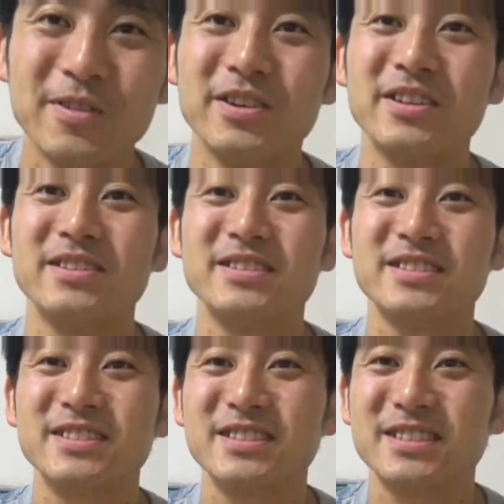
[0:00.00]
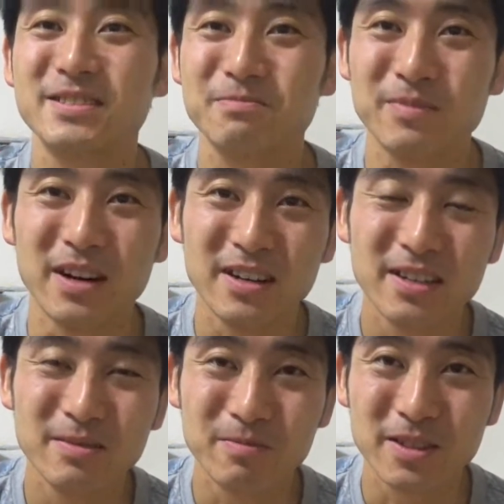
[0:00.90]
よかったです。まあ、
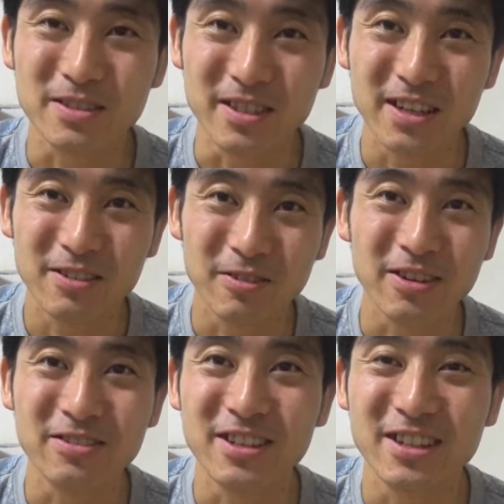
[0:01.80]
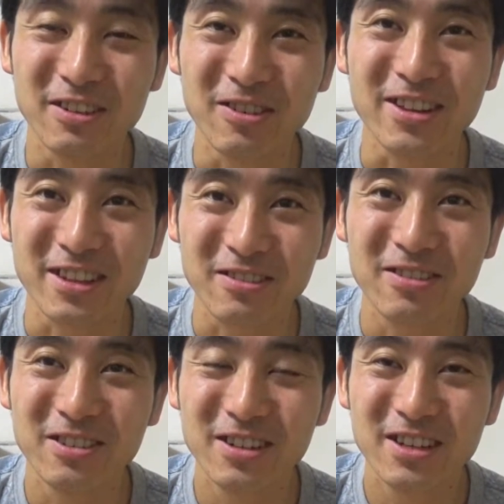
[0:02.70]
まずね、予約できてよかったと
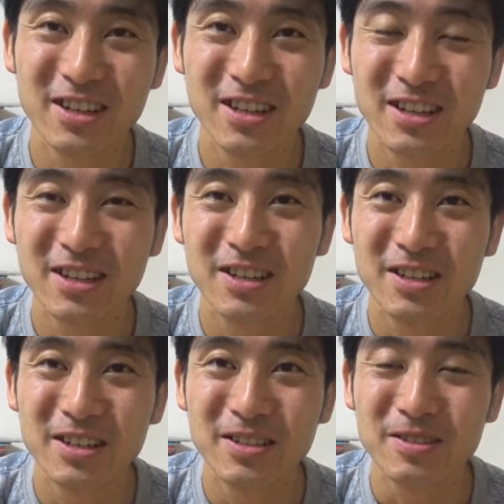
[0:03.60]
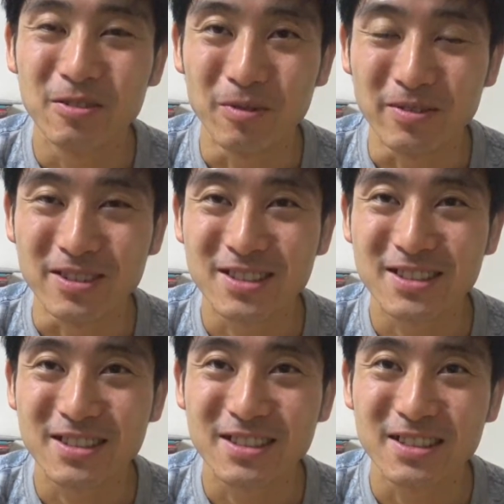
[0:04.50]
思います。